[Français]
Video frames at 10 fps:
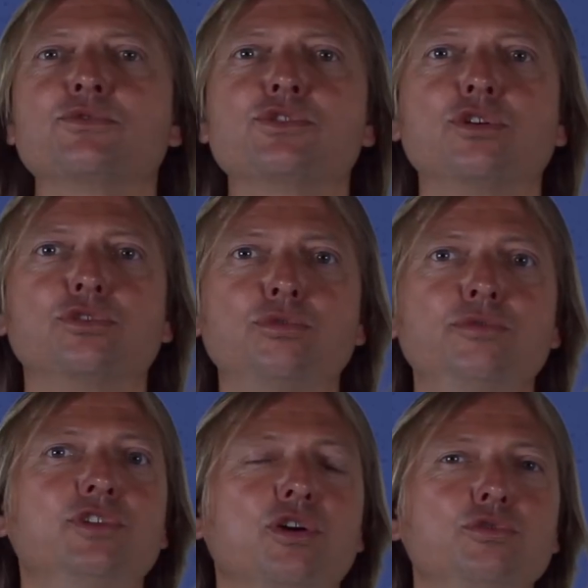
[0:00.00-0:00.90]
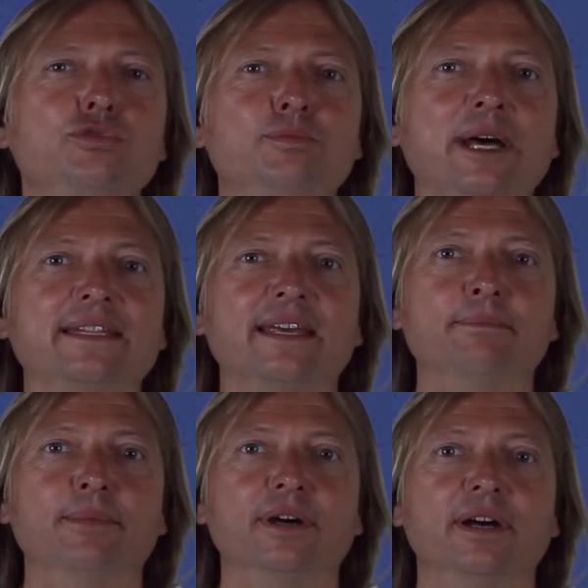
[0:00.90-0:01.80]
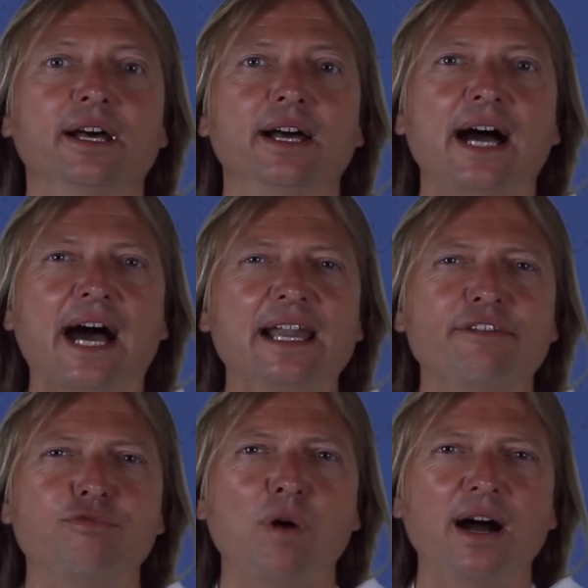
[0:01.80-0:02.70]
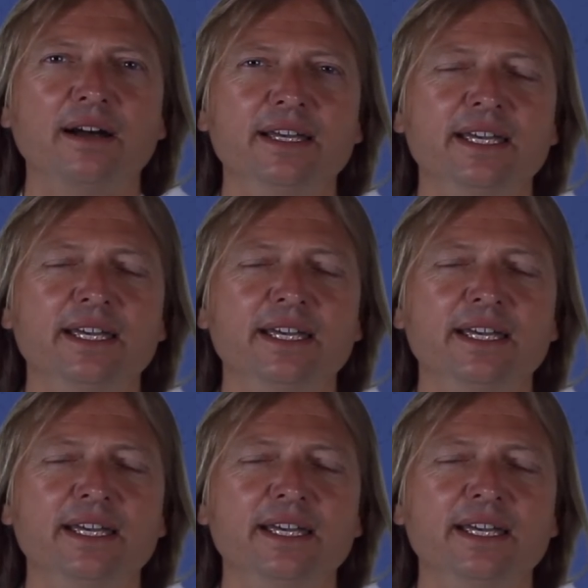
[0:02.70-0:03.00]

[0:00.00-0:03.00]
se retrouve dans l'eau du baptême. À la fois,